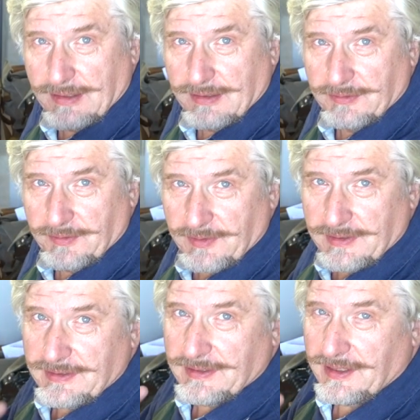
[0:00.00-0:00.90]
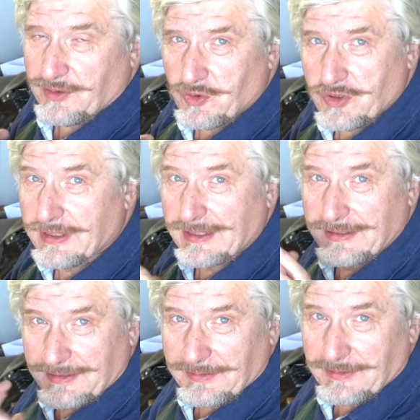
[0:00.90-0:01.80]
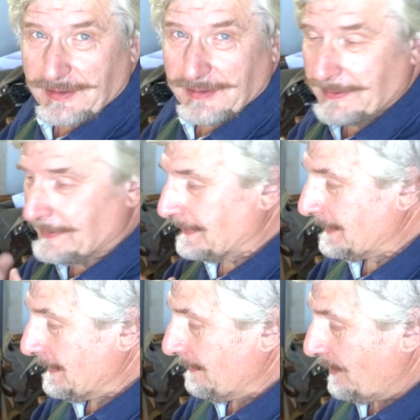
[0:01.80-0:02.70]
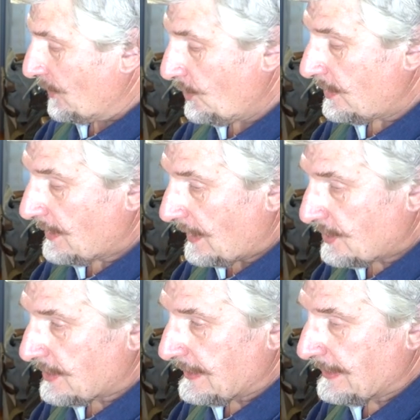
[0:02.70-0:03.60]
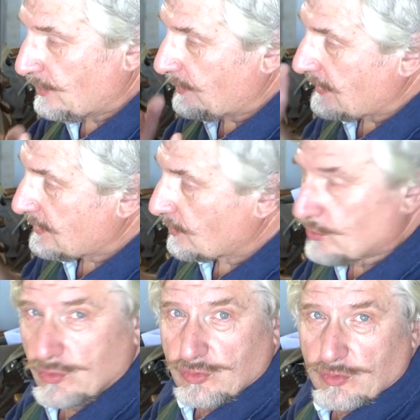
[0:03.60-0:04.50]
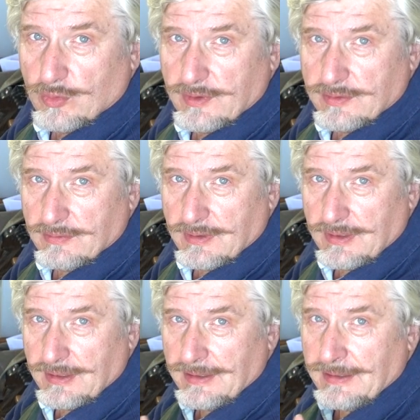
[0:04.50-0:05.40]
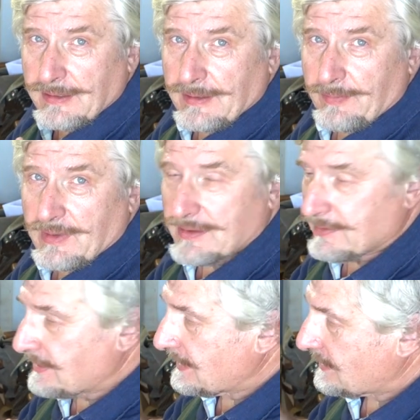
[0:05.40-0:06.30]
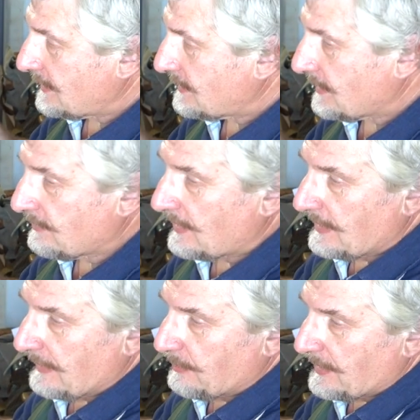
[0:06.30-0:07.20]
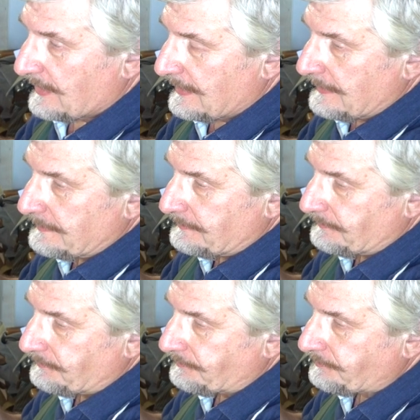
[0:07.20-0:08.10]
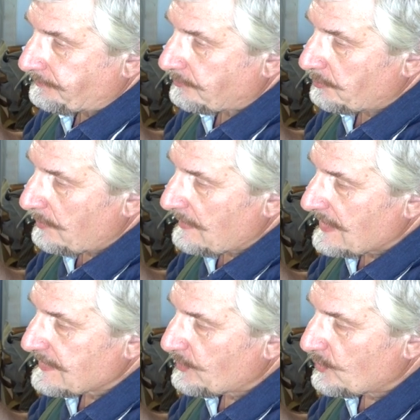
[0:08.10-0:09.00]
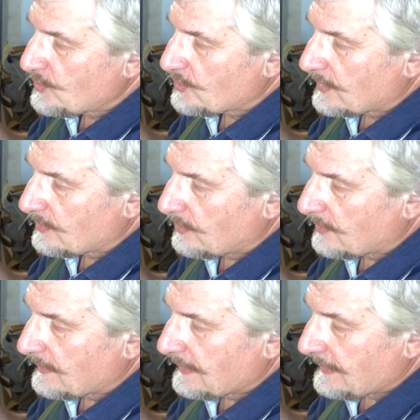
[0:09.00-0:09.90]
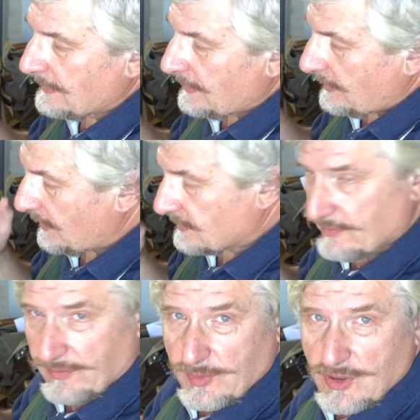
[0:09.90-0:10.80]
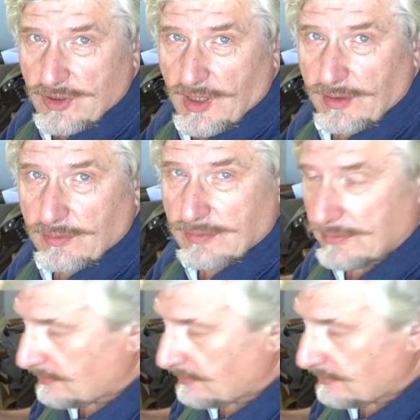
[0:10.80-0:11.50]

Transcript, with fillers: как вы видите, они очень красивые. Ну и дальше у меня есть такое устройство, называется рисовальный аппарат, с помощью которого я совмещаю –